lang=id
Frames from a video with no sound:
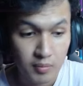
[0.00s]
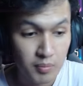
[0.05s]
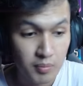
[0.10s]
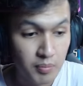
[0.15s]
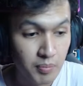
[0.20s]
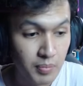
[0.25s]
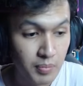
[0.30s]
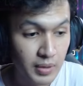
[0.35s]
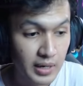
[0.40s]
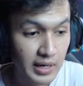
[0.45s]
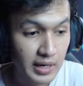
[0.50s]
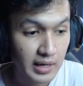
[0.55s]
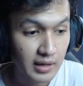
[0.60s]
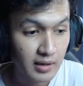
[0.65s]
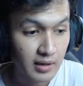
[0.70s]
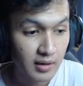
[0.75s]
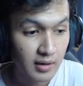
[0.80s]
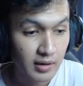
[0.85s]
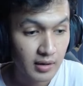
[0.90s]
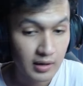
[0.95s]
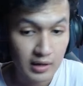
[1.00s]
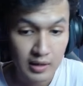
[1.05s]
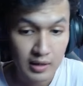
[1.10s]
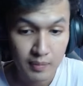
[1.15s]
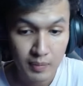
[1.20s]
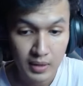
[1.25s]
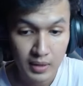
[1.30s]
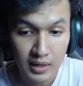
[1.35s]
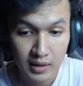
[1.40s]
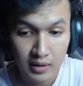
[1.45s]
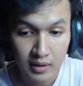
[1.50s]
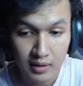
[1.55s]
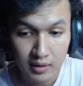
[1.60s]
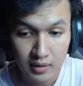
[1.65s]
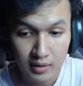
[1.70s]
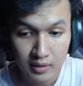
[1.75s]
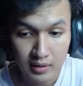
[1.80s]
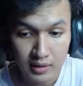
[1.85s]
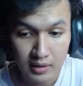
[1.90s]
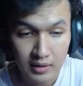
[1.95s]
break ini apa?
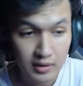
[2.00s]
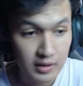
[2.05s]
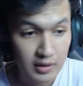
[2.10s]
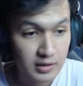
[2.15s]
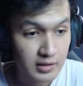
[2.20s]
Increase